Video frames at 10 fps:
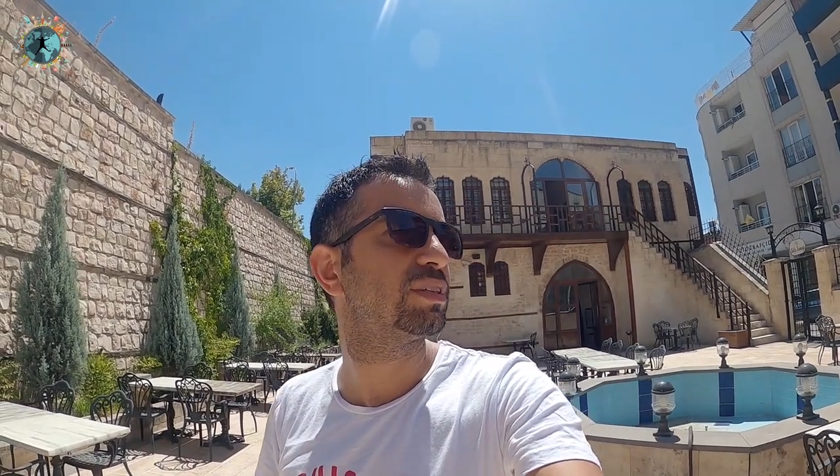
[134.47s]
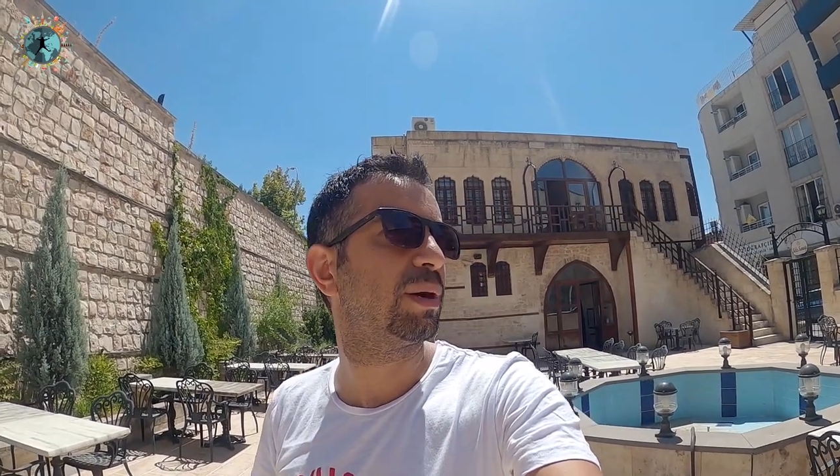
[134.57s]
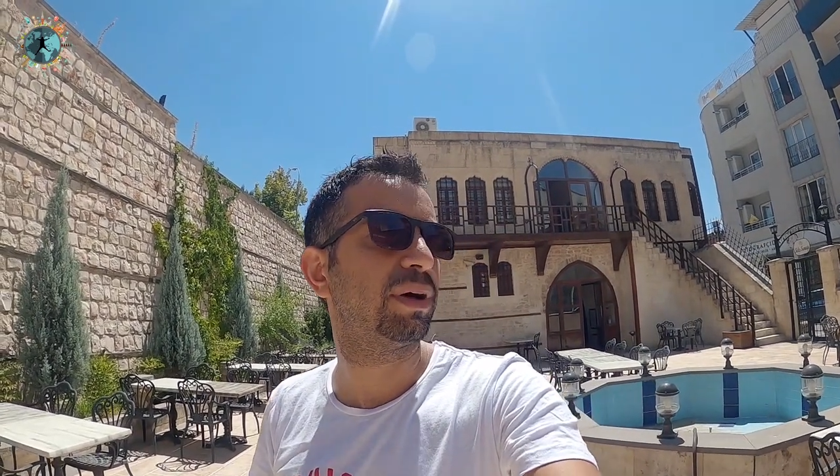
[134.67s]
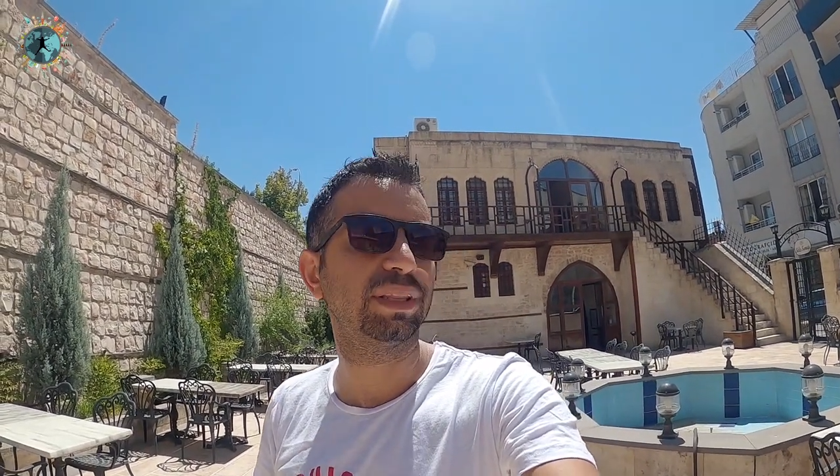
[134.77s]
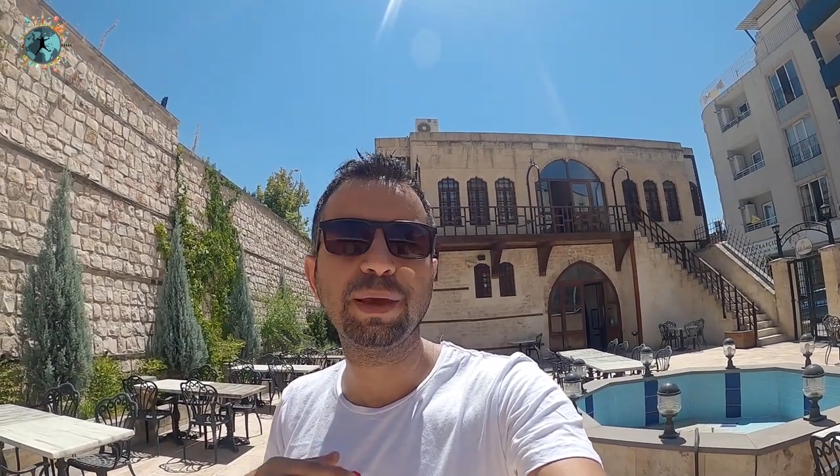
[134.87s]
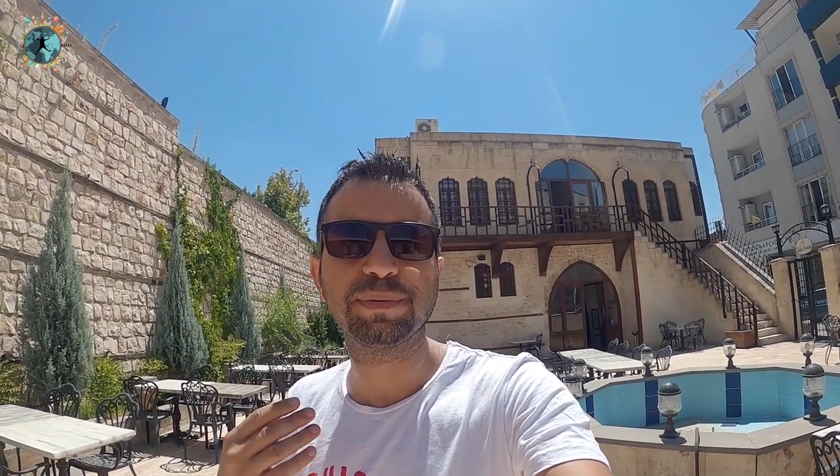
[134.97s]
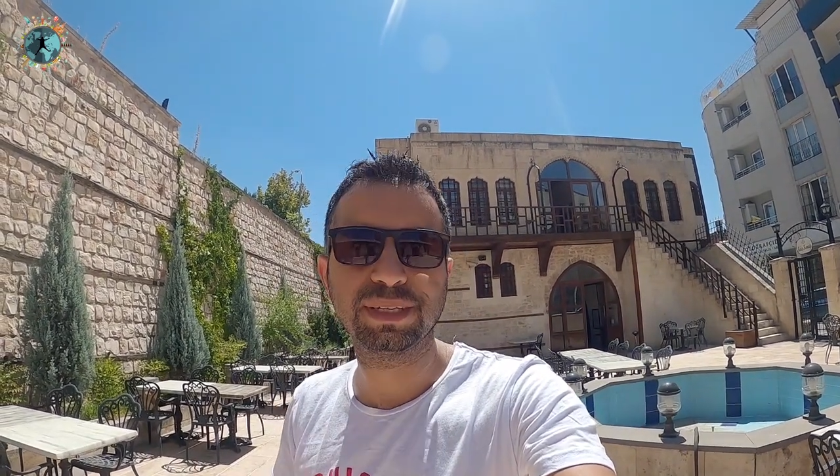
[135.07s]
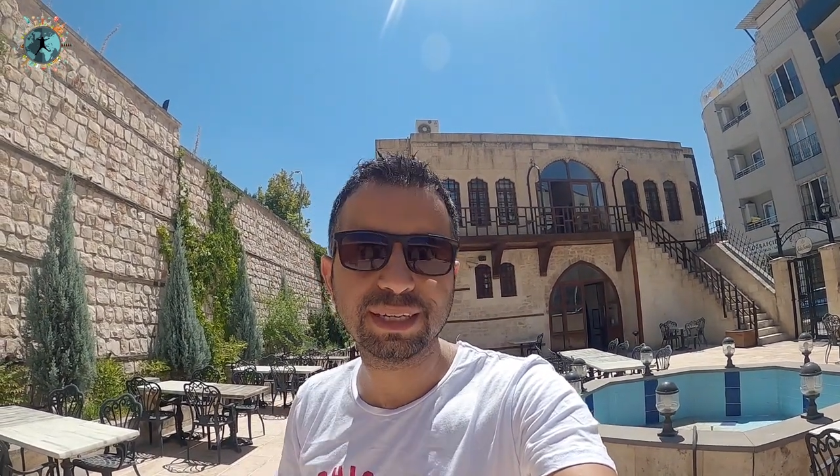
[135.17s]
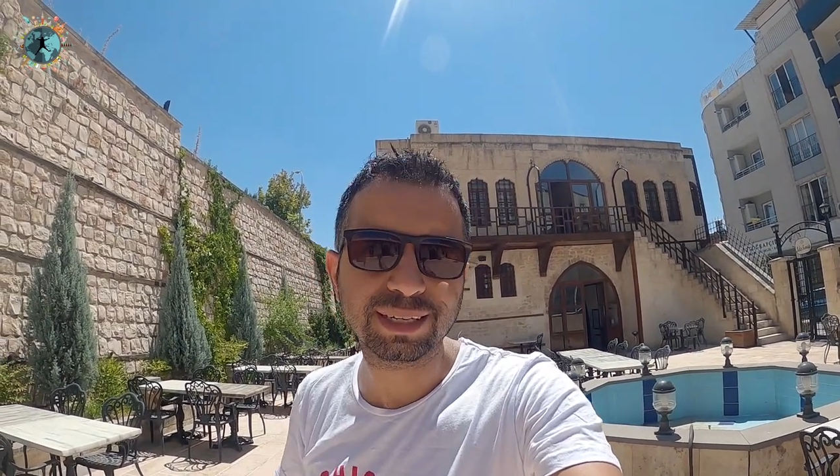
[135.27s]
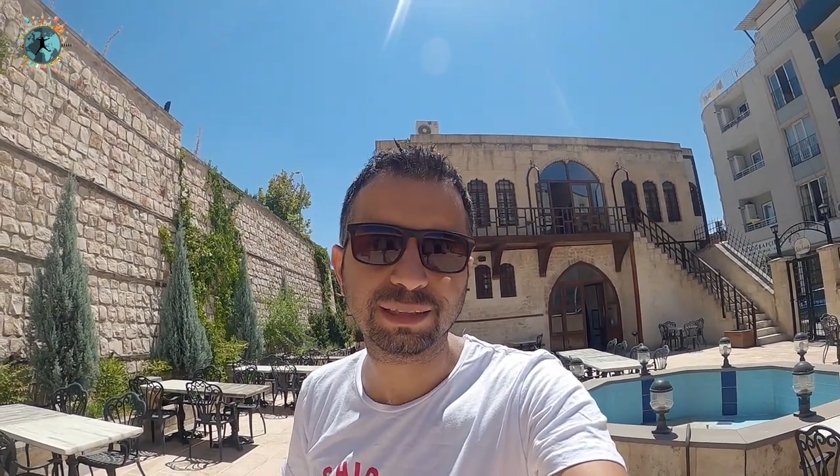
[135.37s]
zamanla
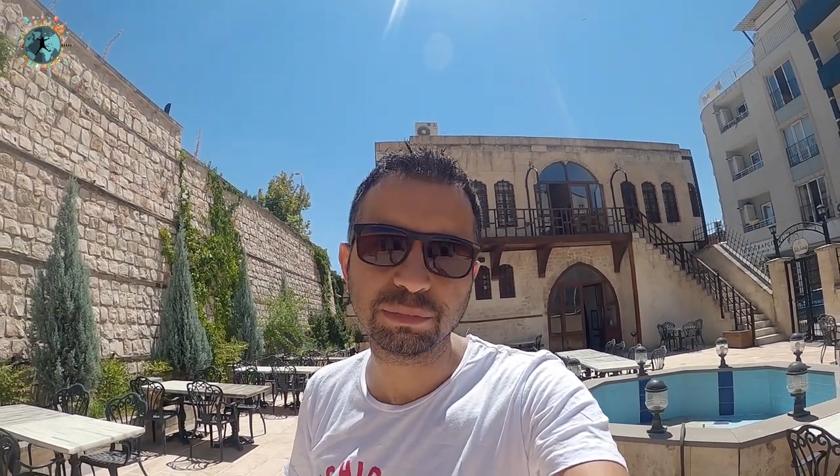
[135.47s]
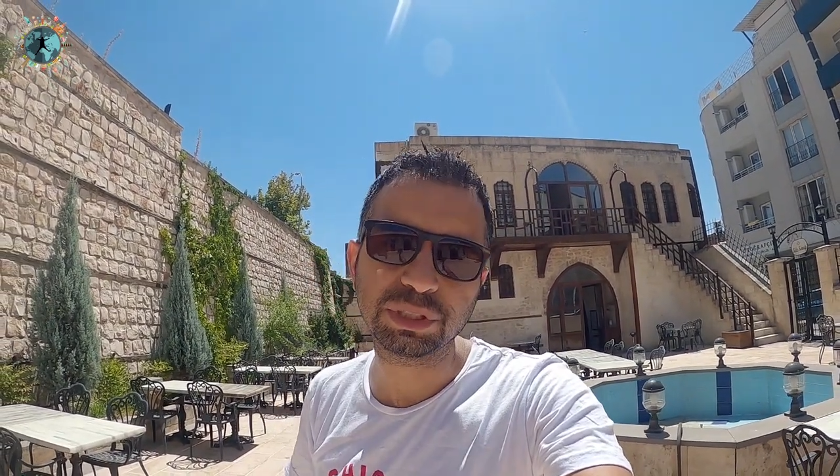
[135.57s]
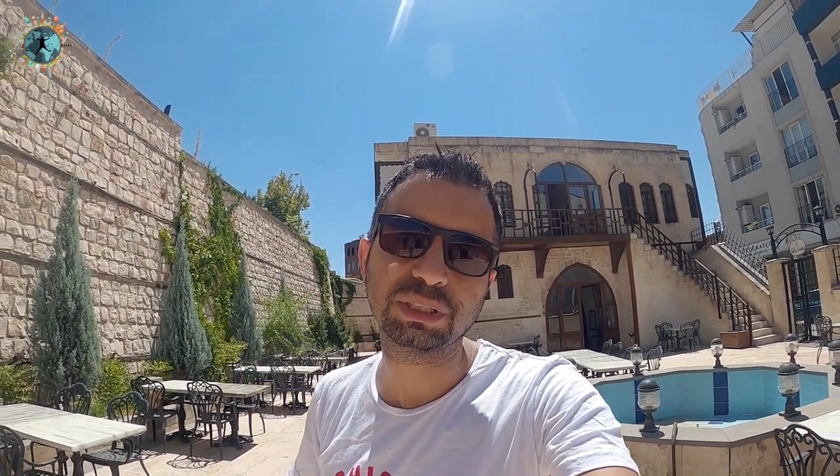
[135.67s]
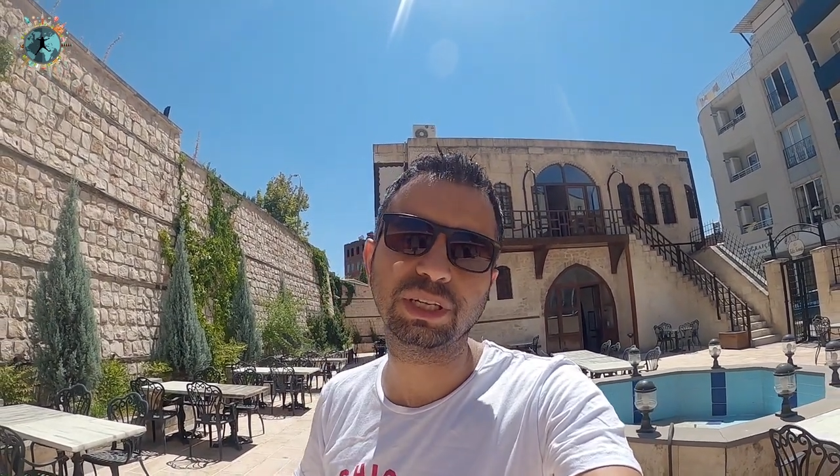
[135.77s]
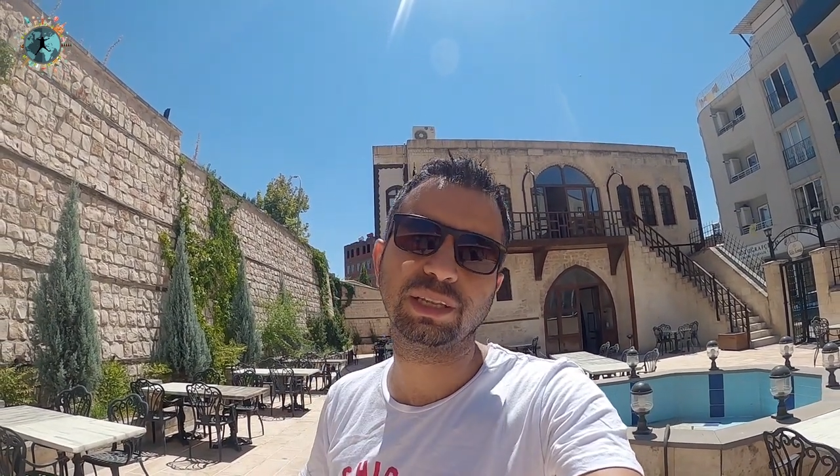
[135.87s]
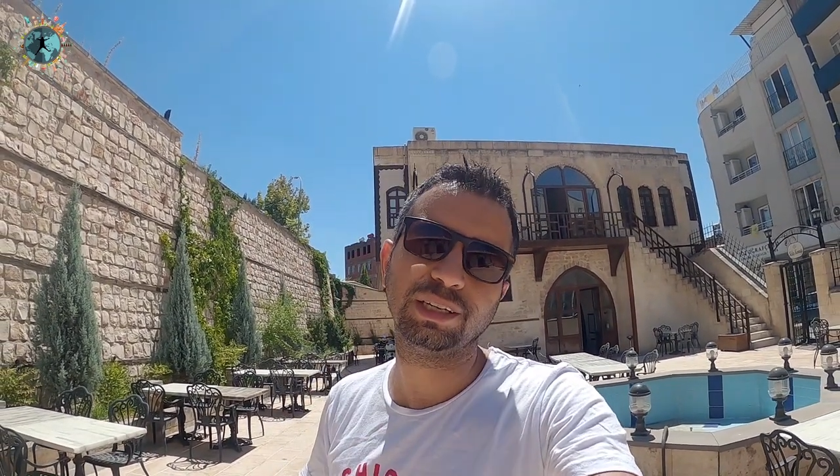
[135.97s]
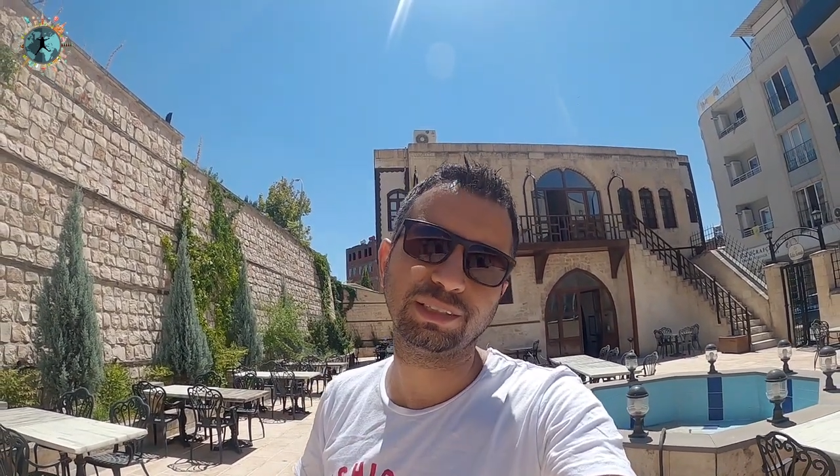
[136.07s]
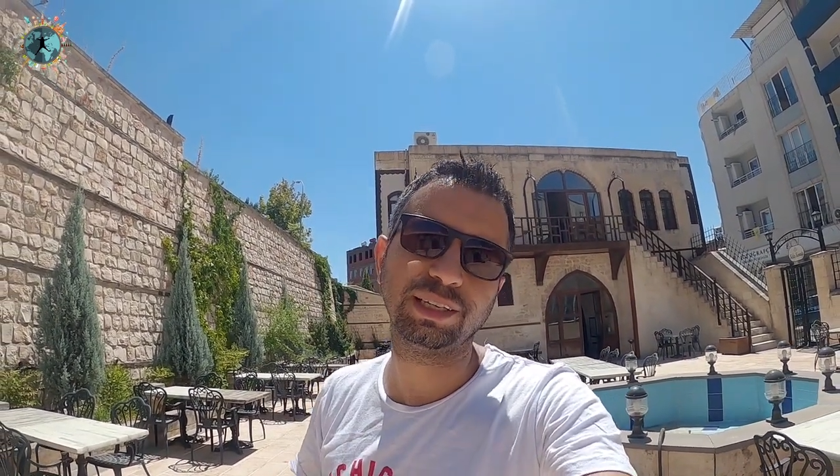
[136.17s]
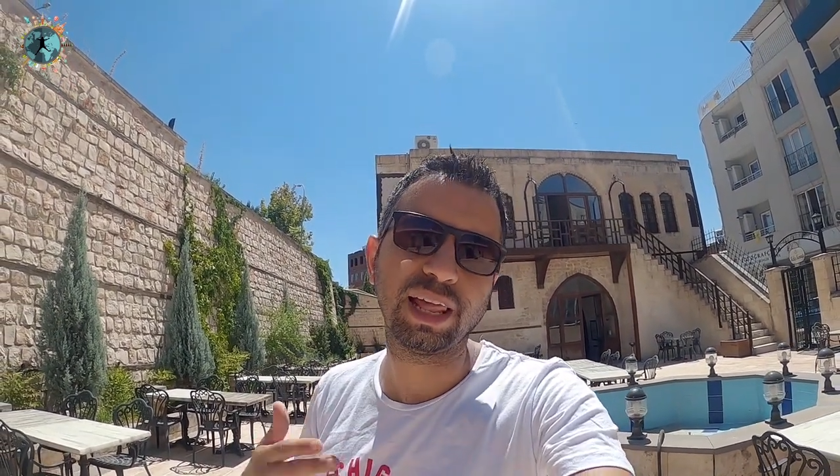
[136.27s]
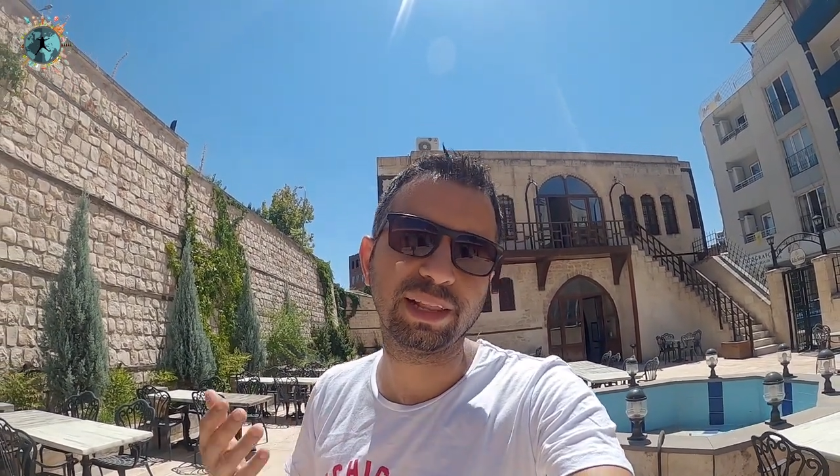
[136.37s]
hepsi yıkılmış ya da
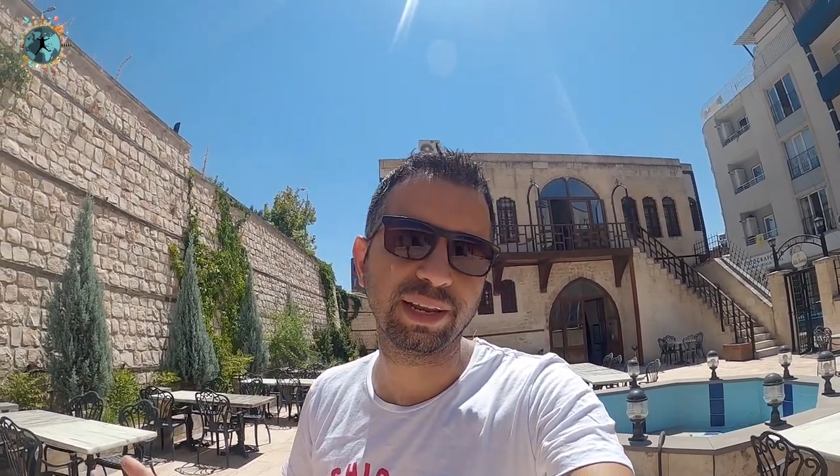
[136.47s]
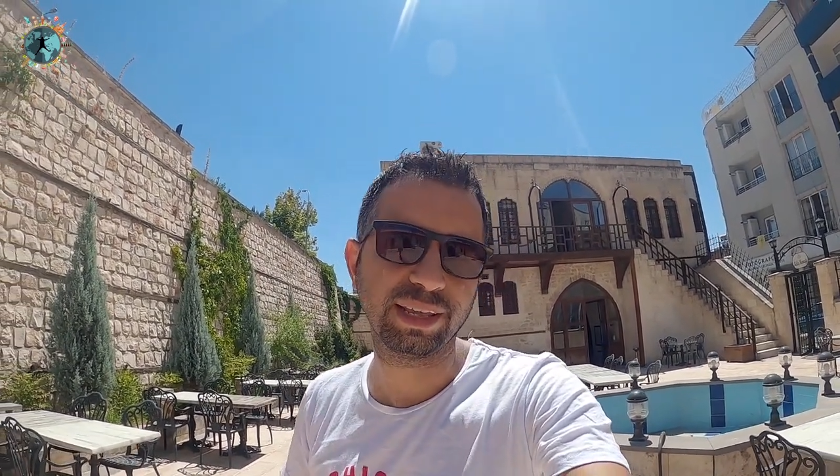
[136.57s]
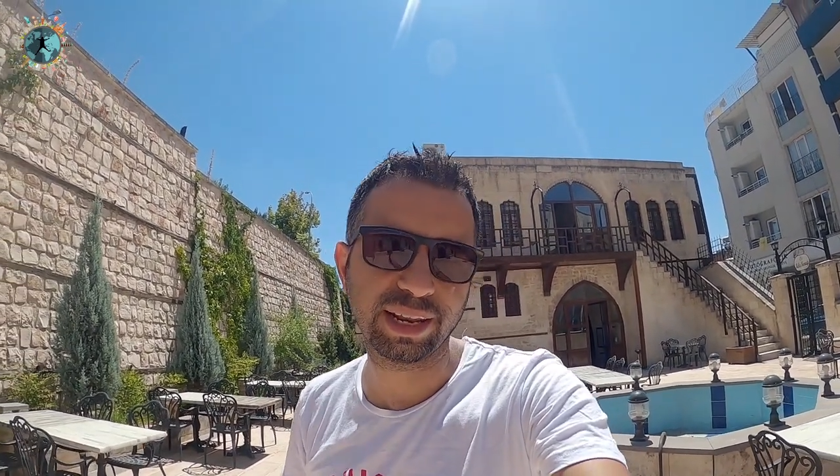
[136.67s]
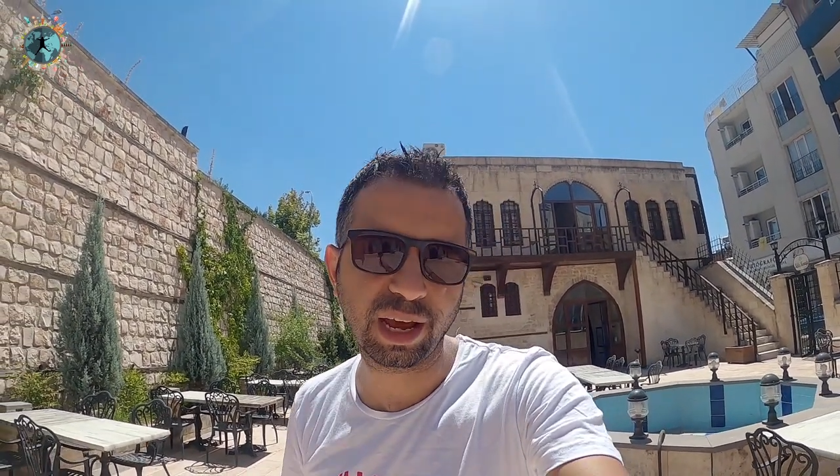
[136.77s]
işte yerlerine